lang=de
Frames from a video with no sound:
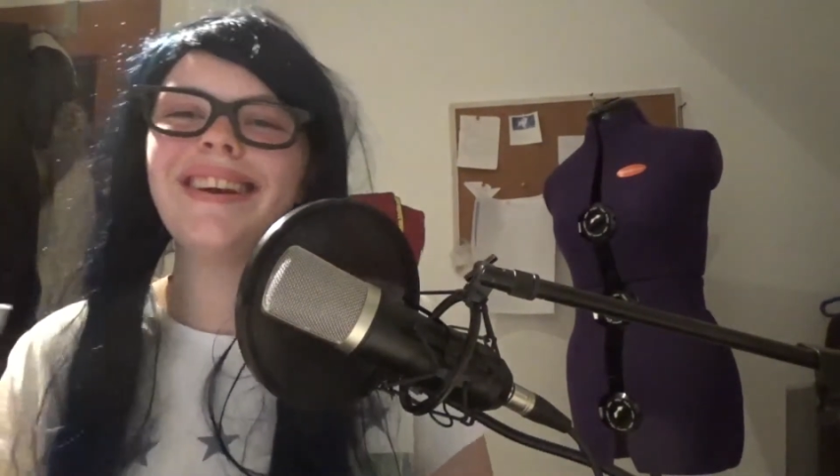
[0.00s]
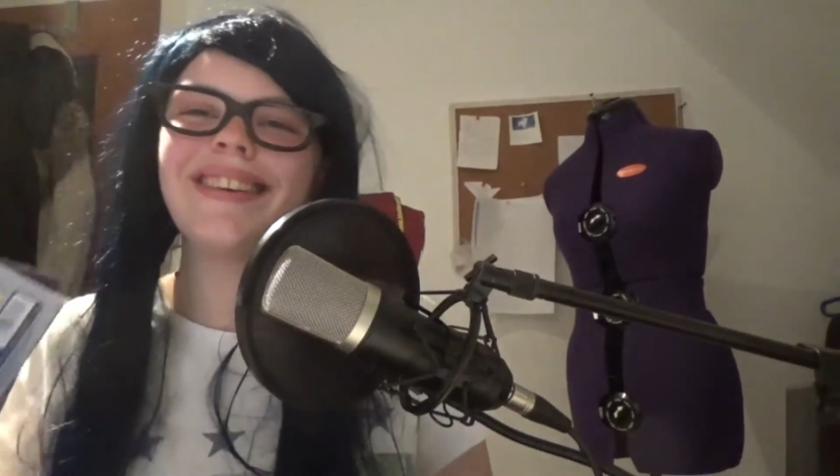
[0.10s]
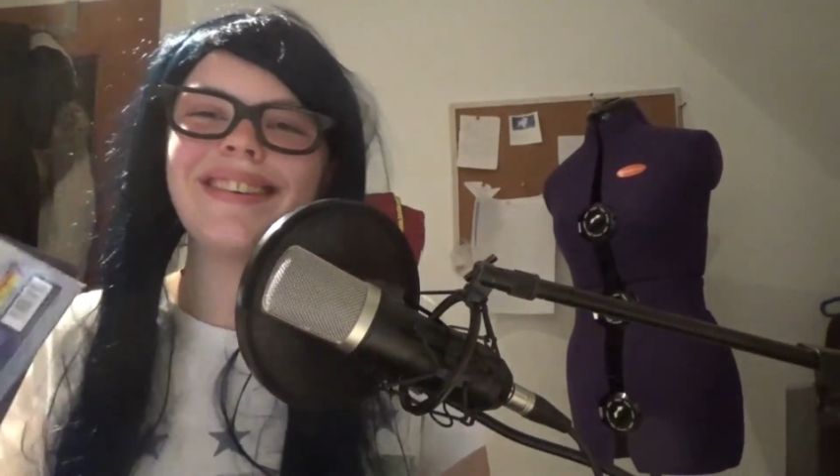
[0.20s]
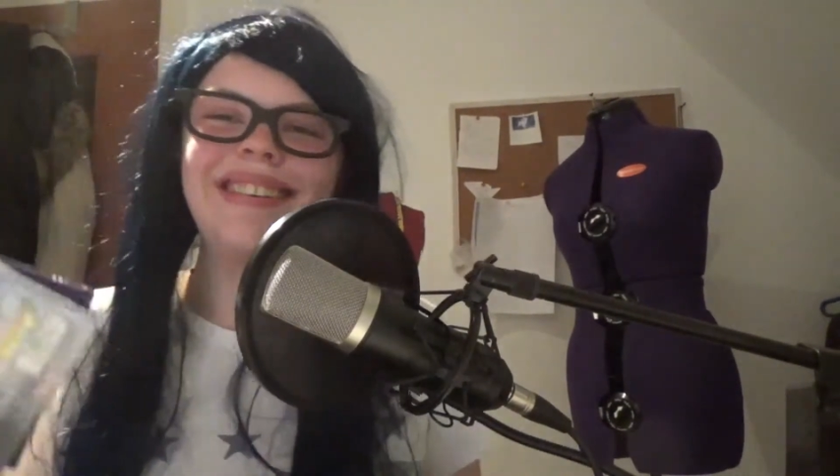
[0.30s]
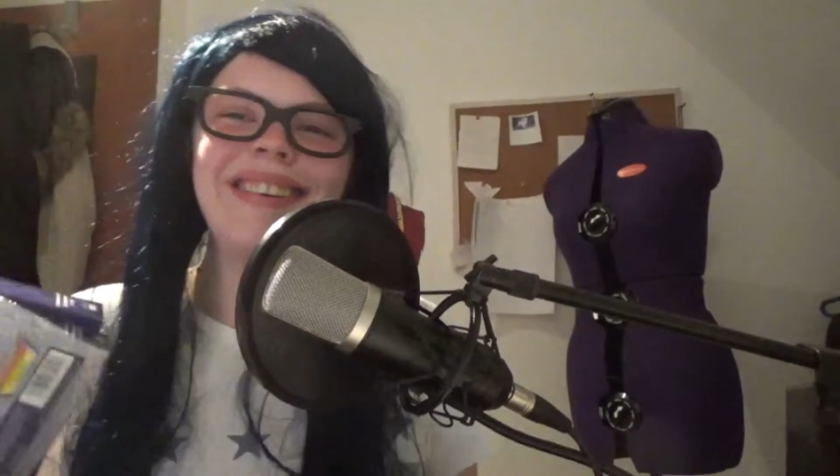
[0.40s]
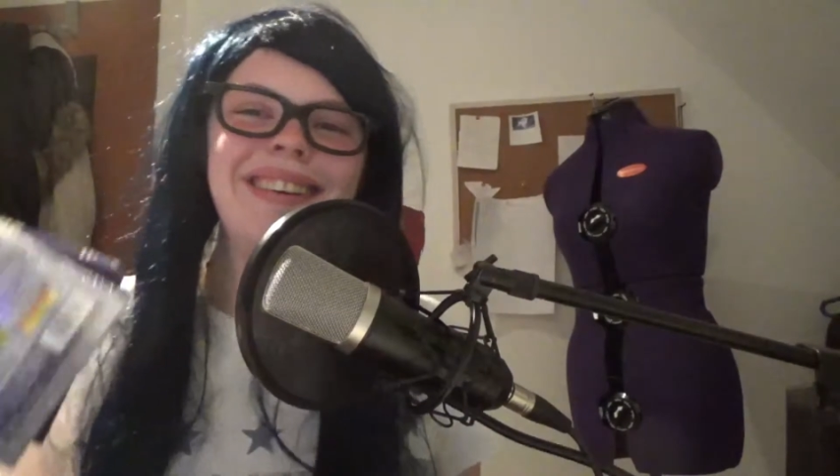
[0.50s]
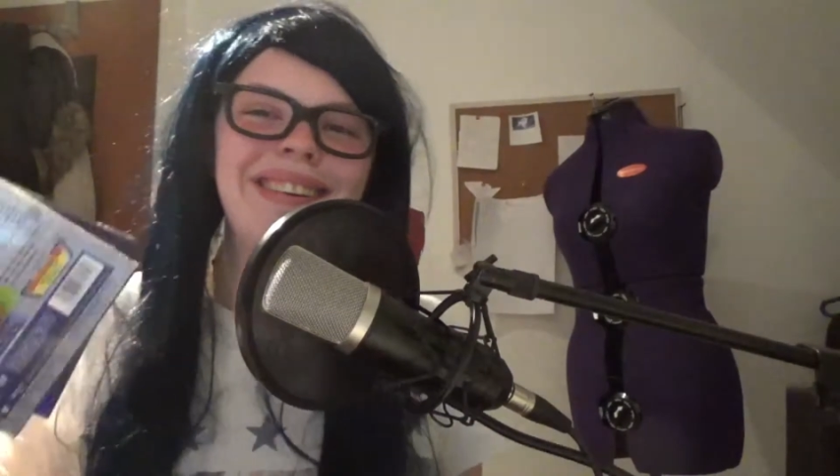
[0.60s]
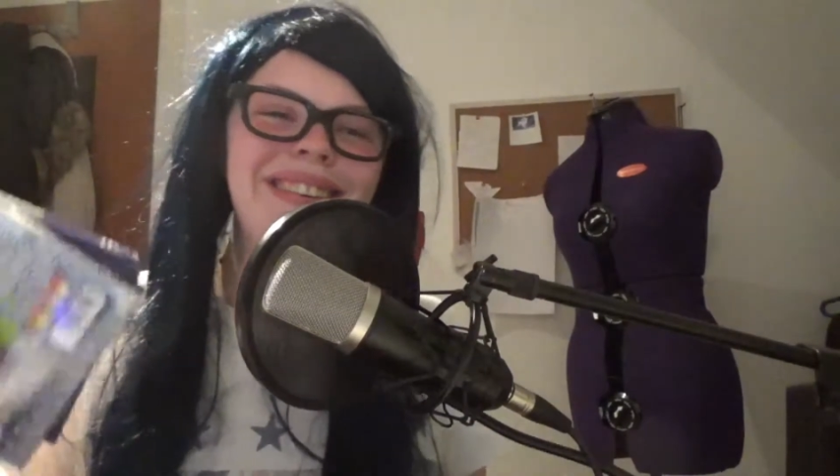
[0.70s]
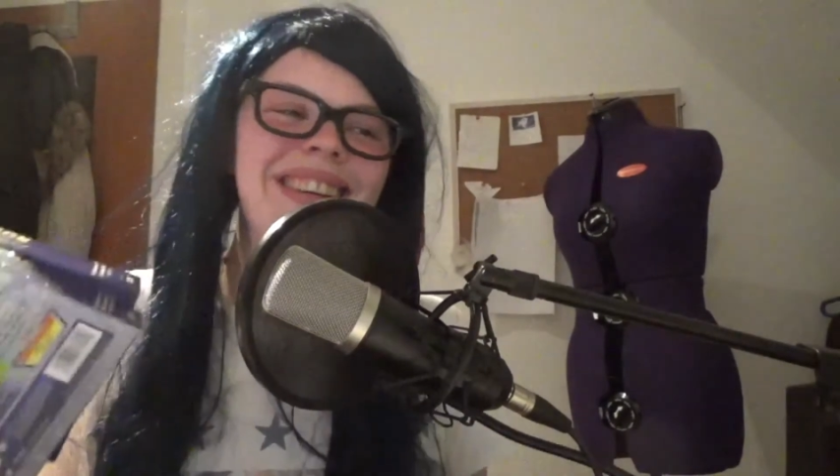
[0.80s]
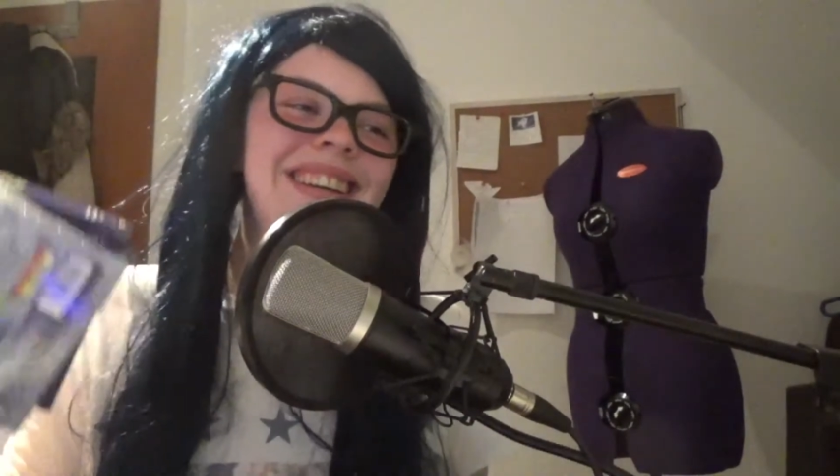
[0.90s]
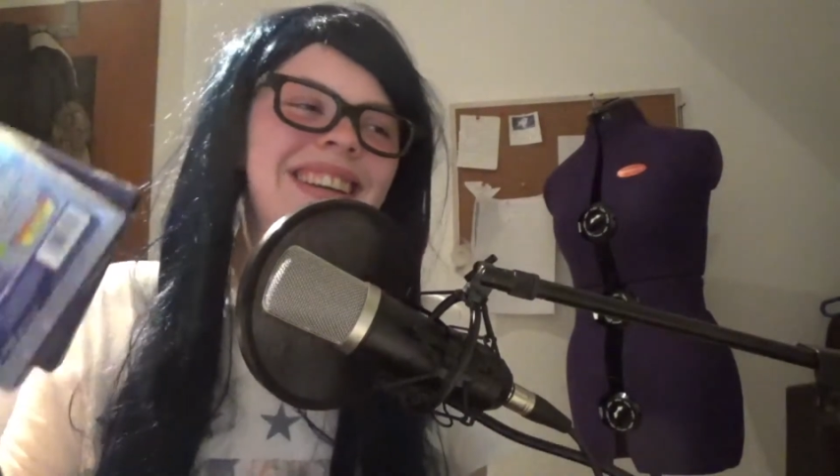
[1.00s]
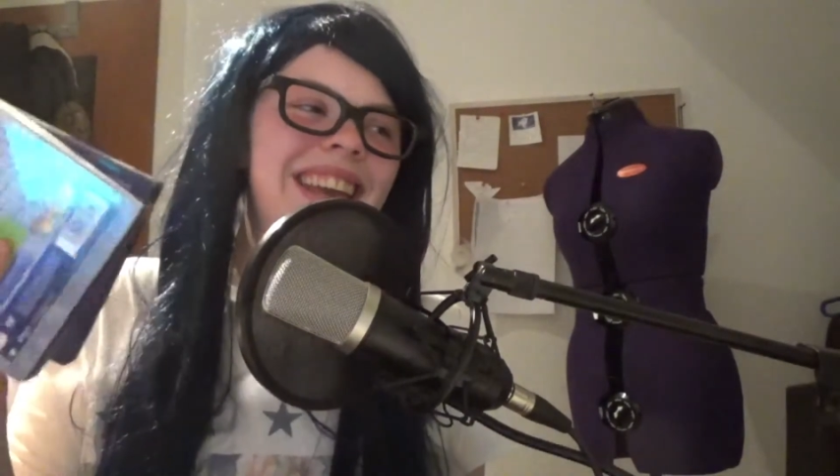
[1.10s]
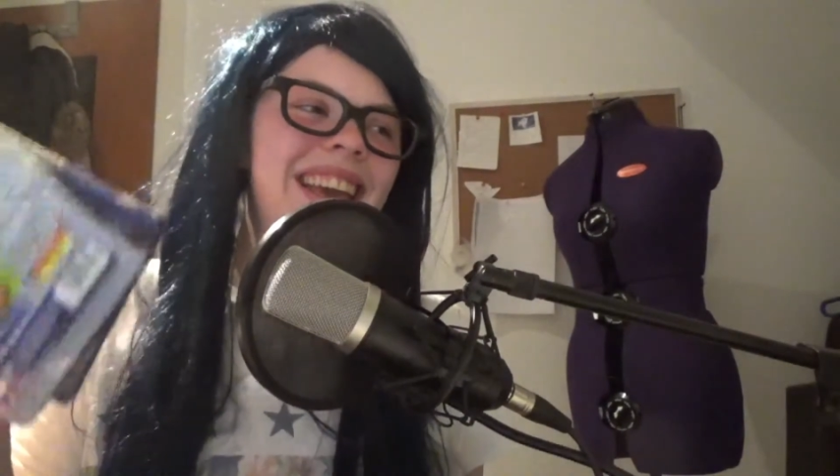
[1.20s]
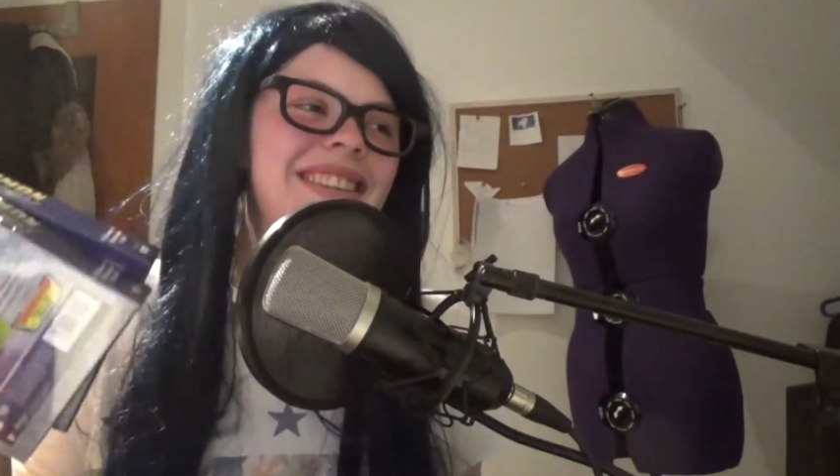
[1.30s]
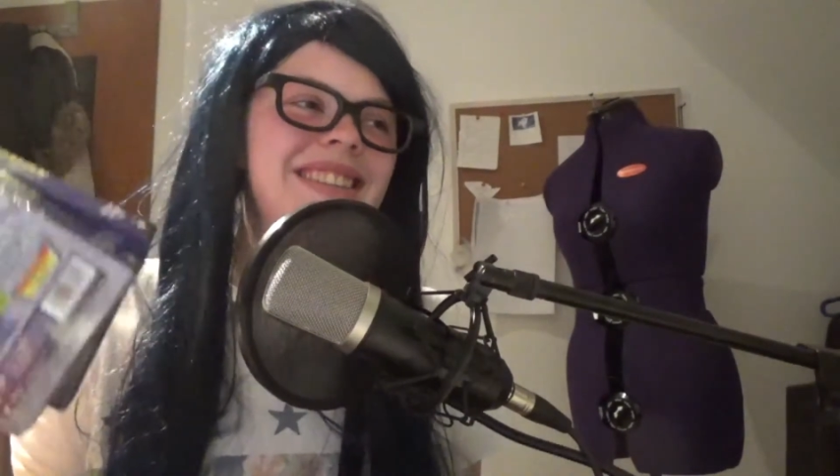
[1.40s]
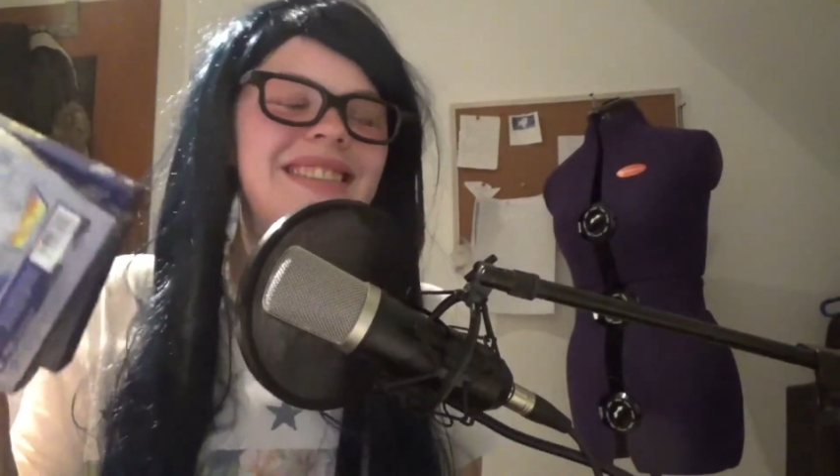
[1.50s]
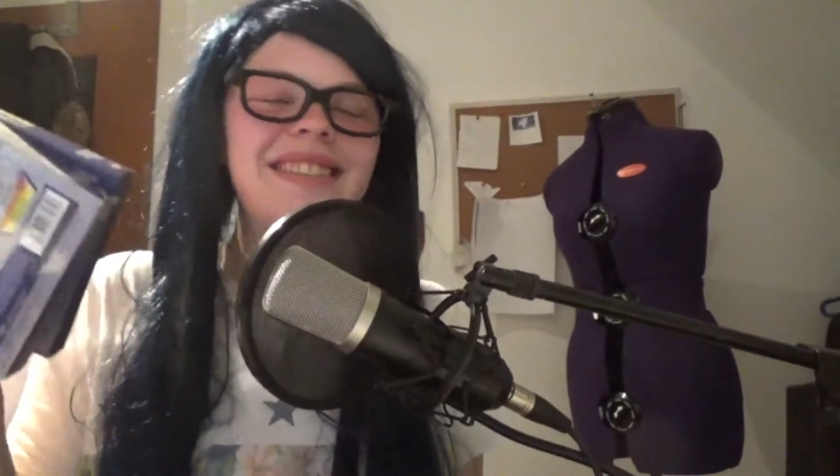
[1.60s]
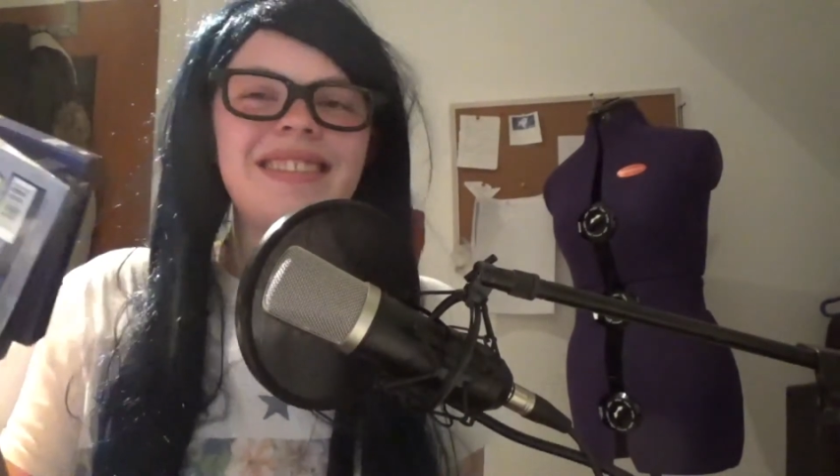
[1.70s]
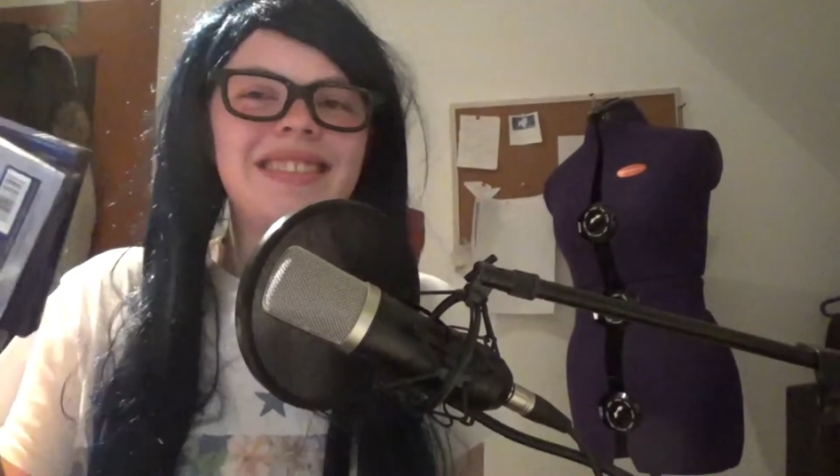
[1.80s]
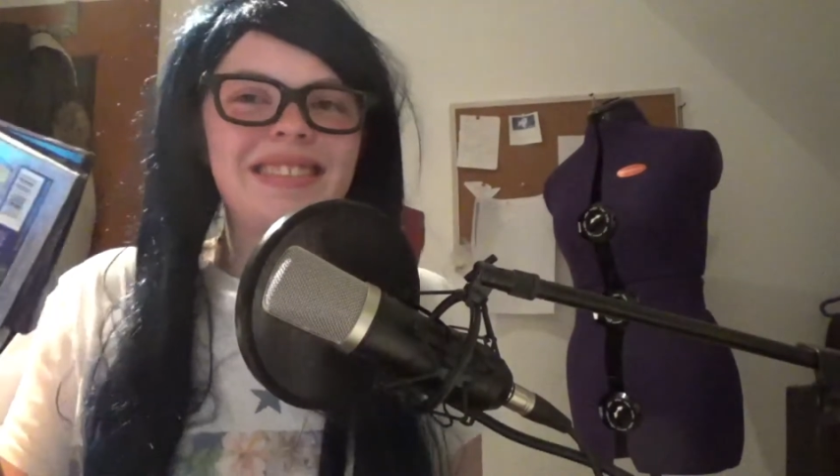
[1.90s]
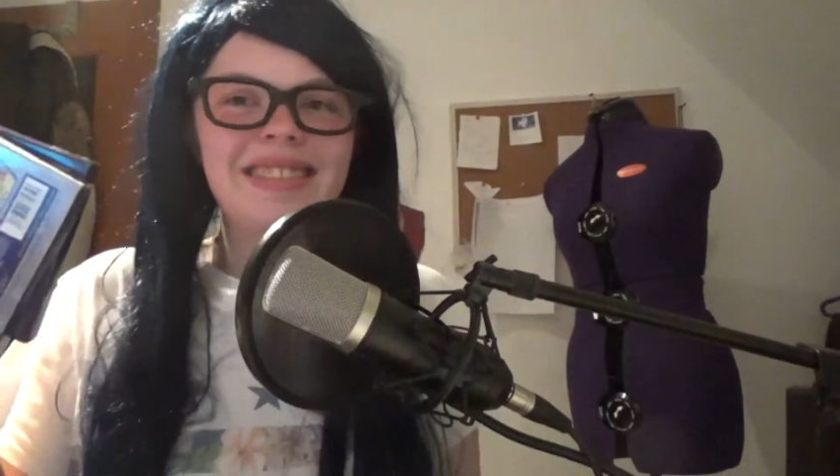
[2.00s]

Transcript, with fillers: Wirklich ungelogen. In den ersten,